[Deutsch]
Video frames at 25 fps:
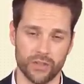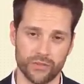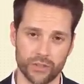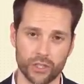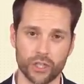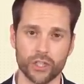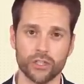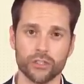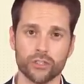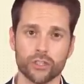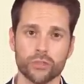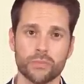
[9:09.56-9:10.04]
Wir
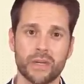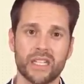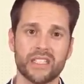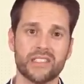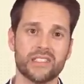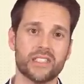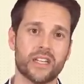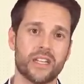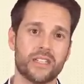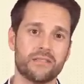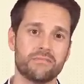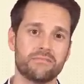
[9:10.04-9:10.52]
können
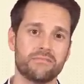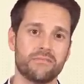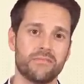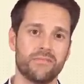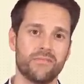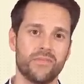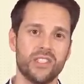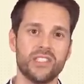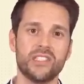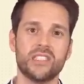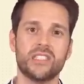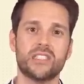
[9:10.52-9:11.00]
gespannt sein,
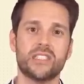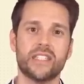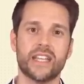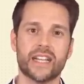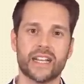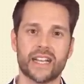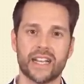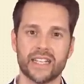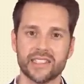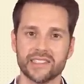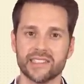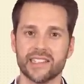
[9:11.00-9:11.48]
wie sich der
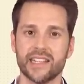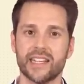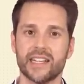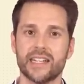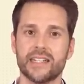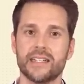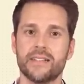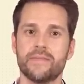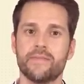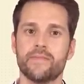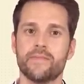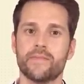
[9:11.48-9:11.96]

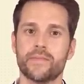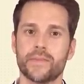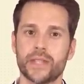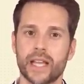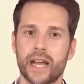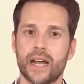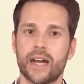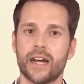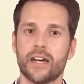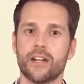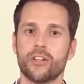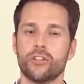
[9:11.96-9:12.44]
Kanzler
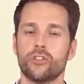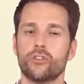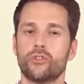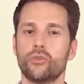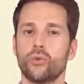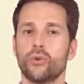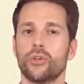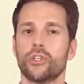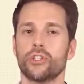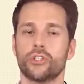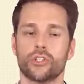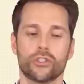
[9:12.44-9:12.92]
da
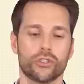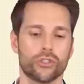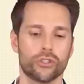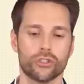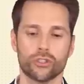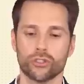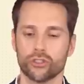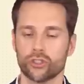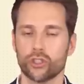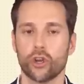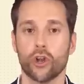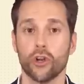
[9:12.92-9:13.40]

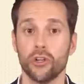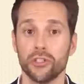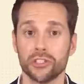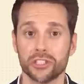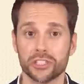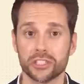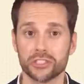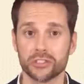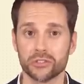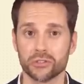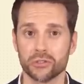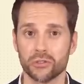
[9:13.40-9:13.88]

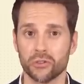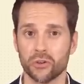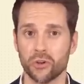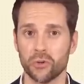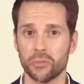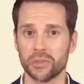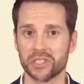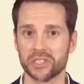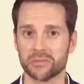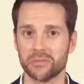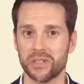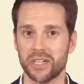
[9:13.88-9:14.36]
durchscholzt,
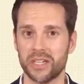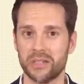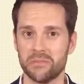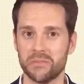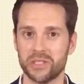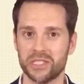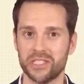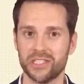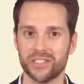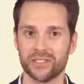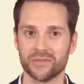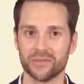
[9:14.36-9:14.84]
um es mal
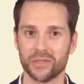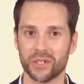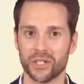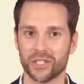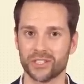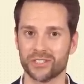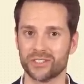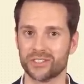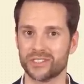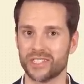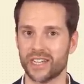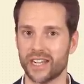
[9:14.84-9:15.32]
mit diesem
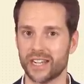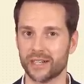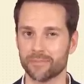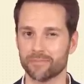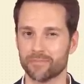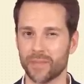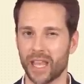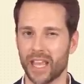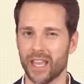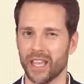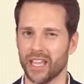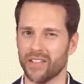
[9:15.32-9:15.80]
Wort zu
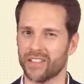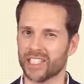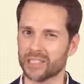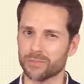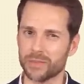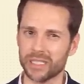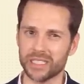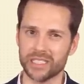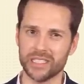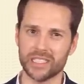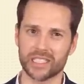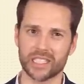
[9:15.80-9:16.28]
sagen. Was
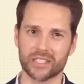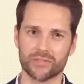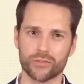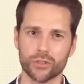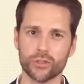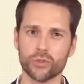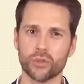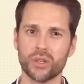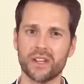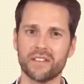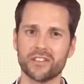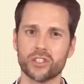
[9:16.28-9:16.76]
meint ihr denn?
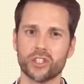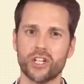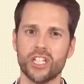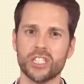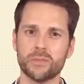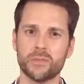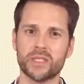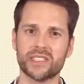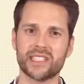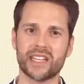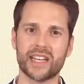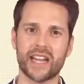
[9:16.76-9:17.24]
Wird Olaf
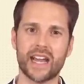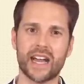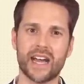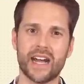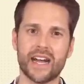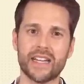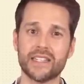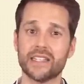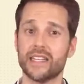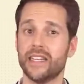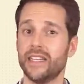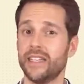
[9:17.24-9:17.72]
Scholz mit seiner
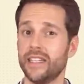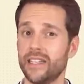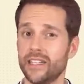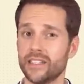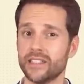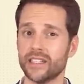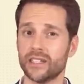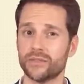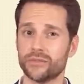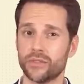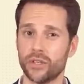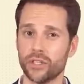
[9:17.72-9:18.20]
Art
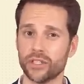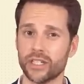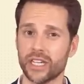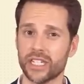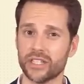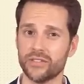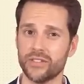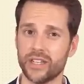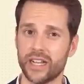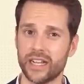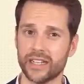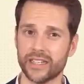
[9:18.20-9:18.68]
ähnlich
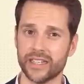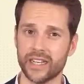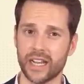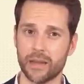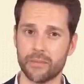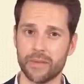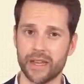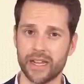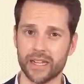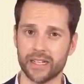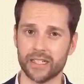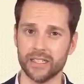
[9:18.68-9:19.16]
erfolgreich wie
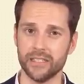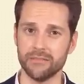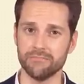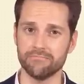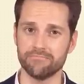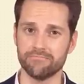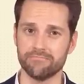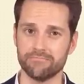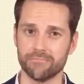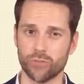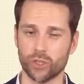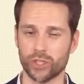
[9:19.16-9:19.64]
Angela Merkel?
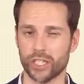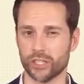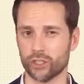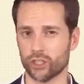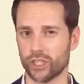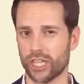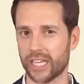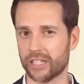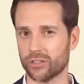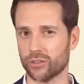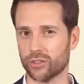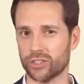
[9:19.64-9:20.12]
Oder
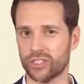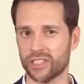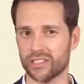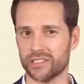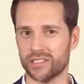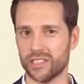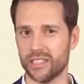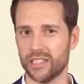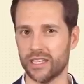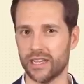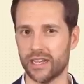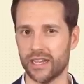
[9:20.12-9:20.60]
schreckt euch
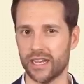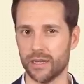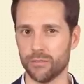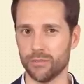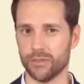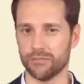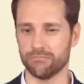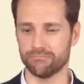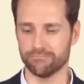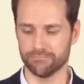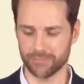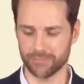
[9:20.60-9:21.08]
das eher ab?